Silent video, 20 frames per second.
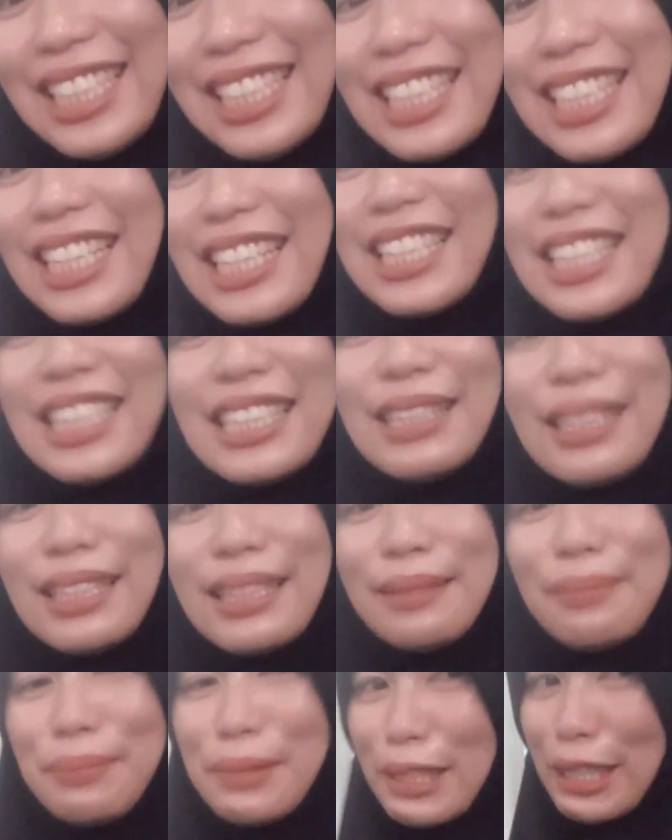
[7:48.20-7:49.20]
dan
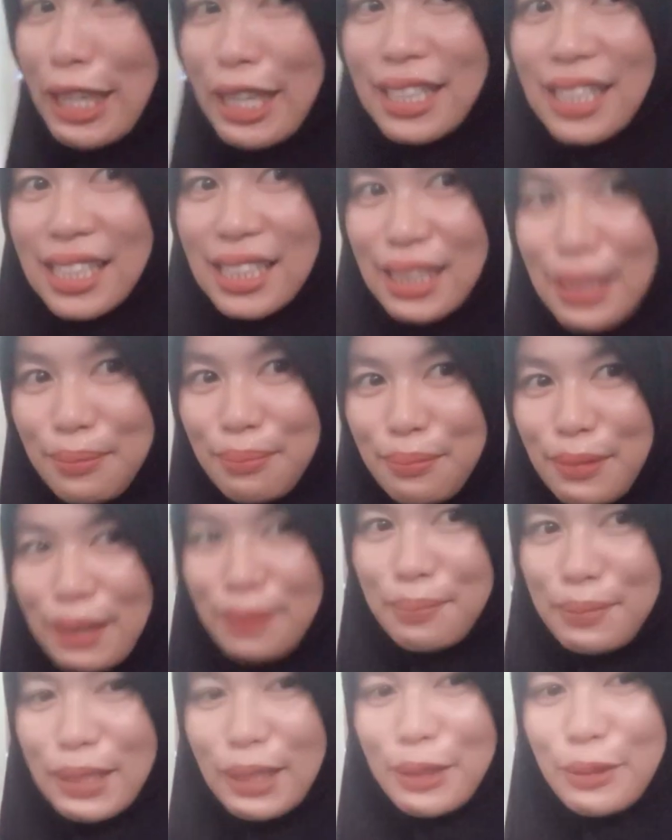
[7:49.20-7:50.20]
ini pilihan yang
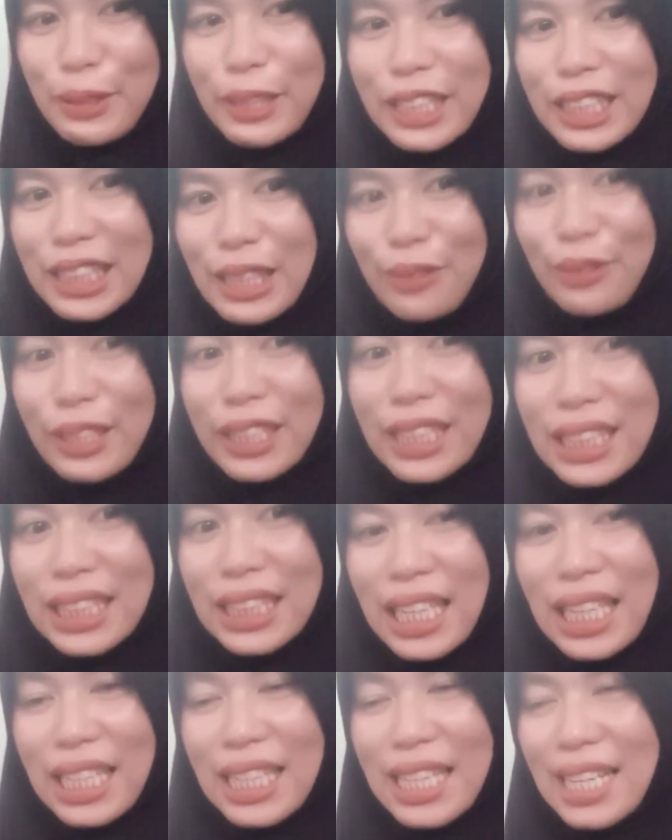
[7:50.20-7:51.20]
tepat bagi
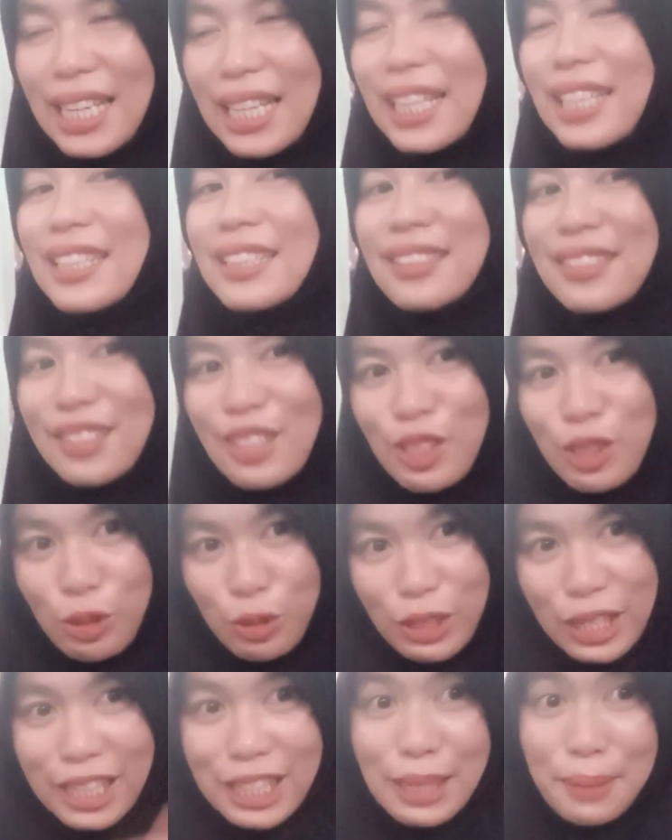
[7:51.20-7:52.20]
wanita-wanita yang
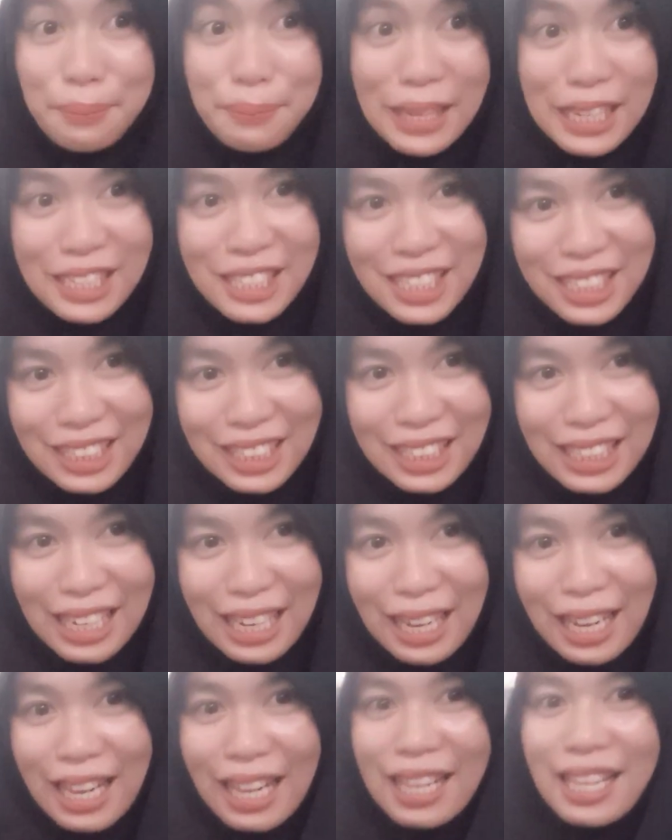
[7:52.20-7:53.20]
sukanya fashion
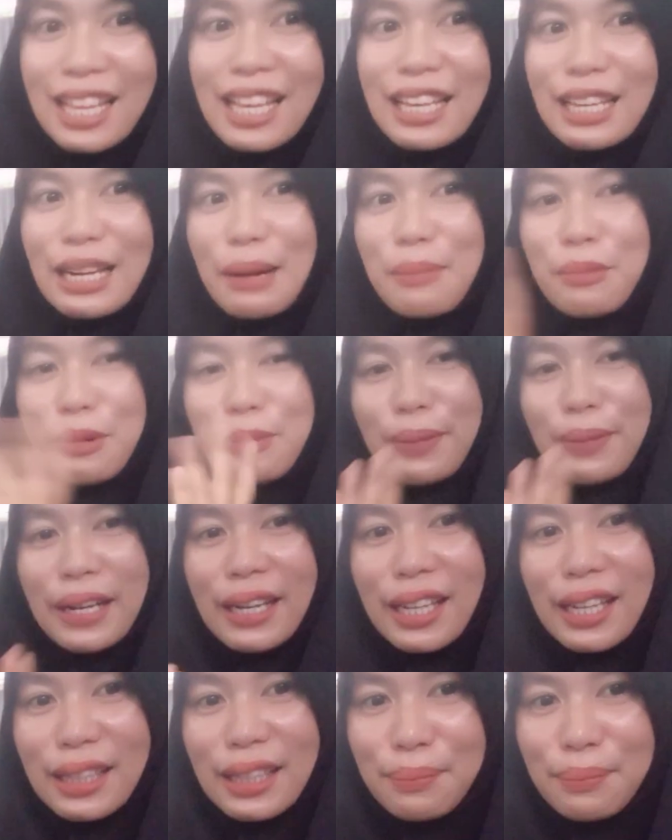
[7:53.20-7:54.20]
ya rambut
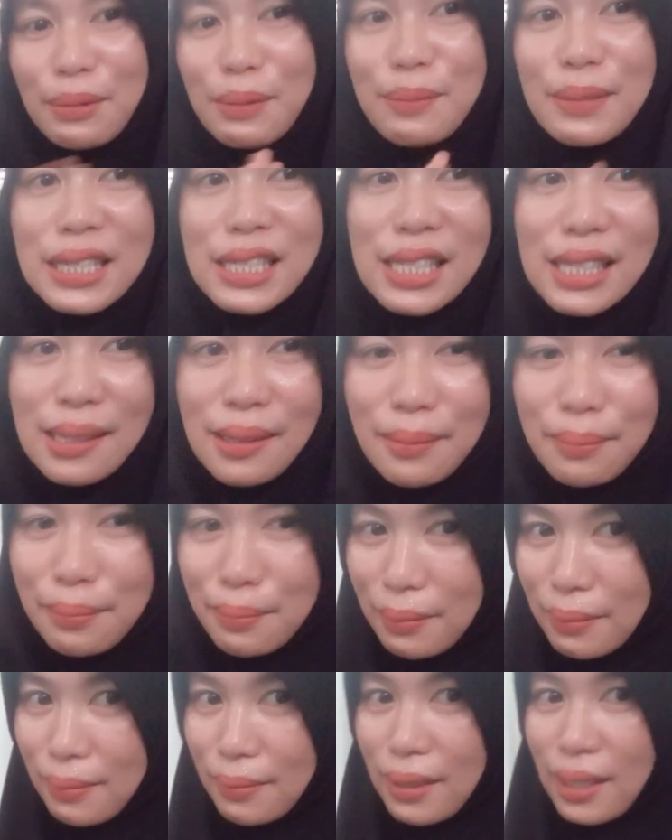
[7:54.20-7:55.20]
pendek tapi masih
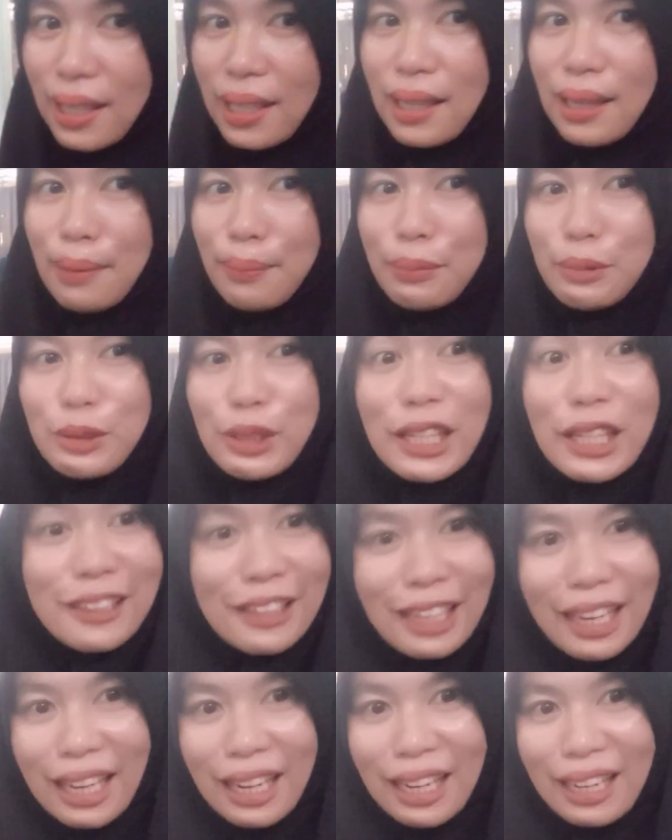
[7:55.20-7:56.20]
punya
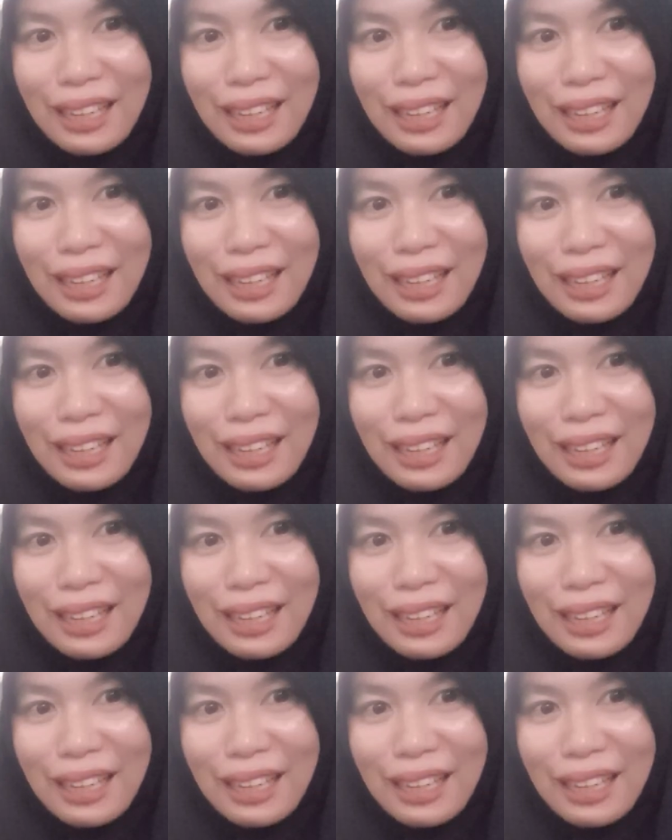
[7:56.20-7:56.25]
tren